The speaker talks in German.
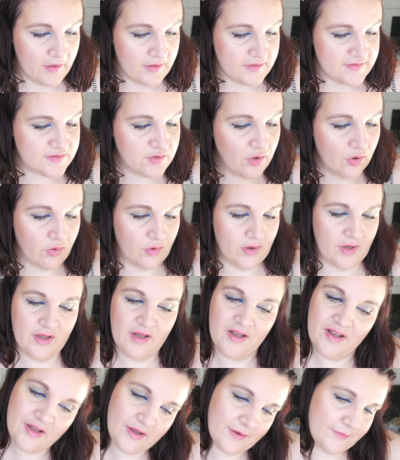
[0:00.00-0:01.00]
So,
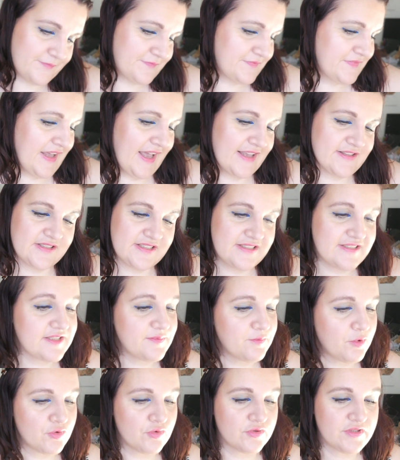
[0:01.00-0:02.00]
also dieses
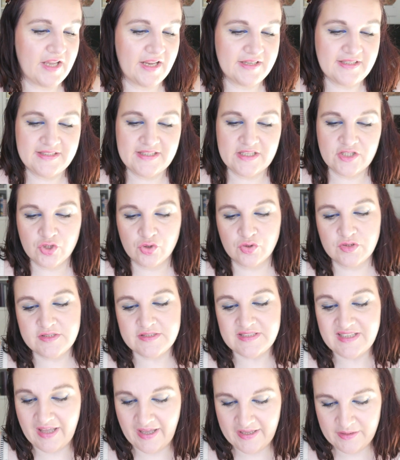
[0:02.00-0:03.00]
Produkt hatte ich jetzt schon
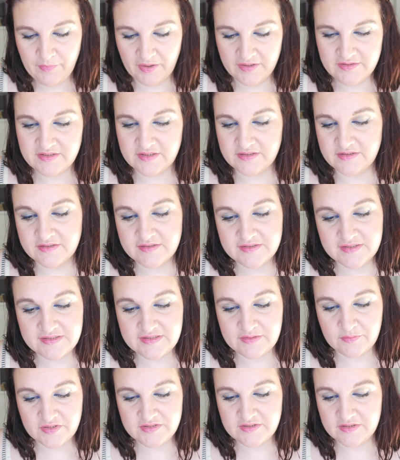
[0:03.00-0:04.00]
dreimal drin. Das ist
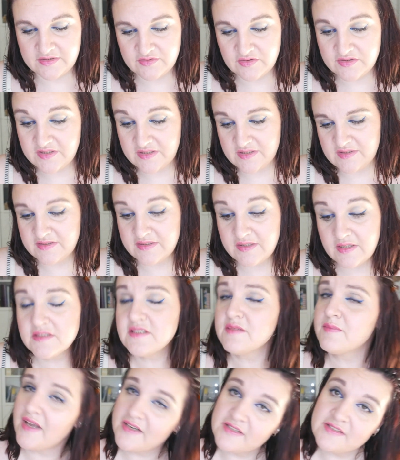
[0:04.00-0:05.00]
aber, also das, ist das
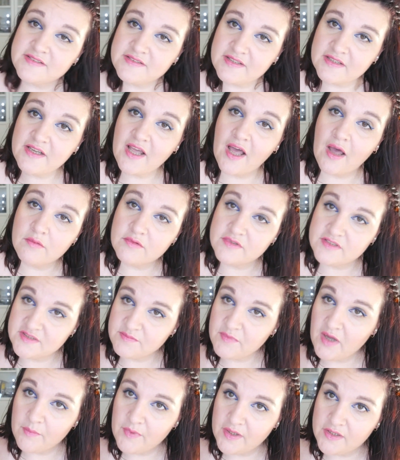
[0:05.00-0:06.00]
dritte Mal, dass ich es drin habe.
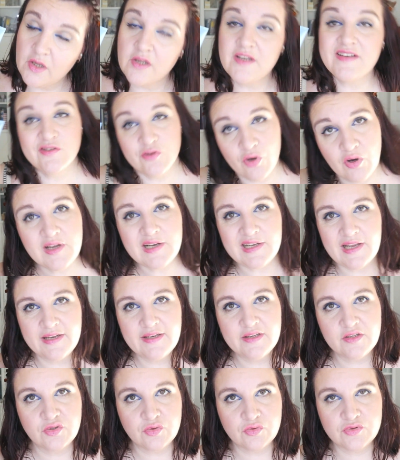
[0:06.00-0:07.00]
Diesmal aber in einer noch
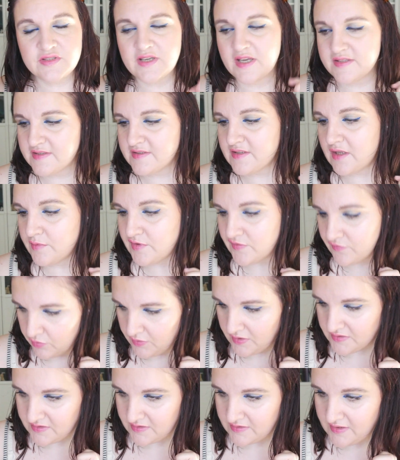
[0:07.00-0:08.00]
kleineren Größe, als ich es, glaube ich,
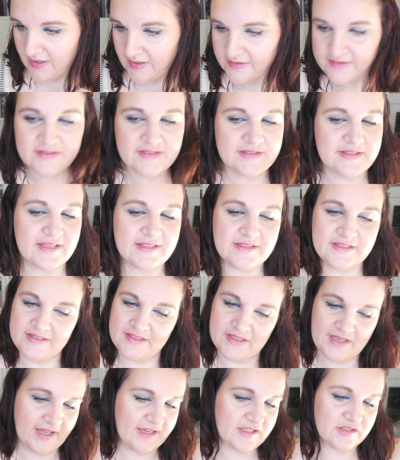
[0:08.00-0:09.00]
vorher drin hatte. Es geht
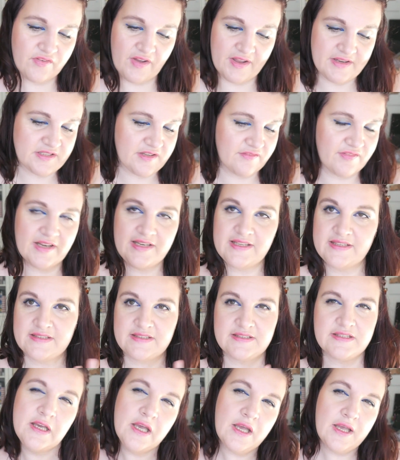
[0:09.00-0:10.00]
direkt weiter, weil
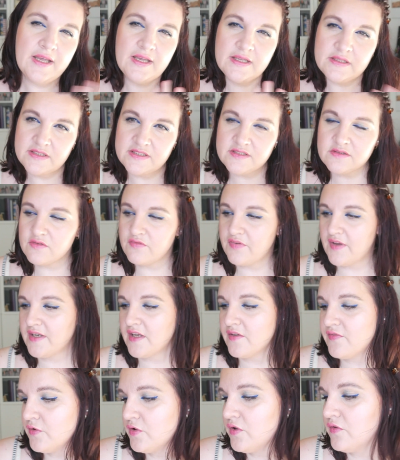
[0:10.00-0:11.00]
ich nicht so ein Fan
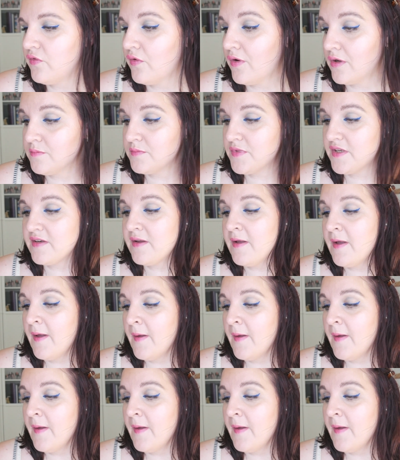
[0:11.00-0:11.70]
davon geworden bin.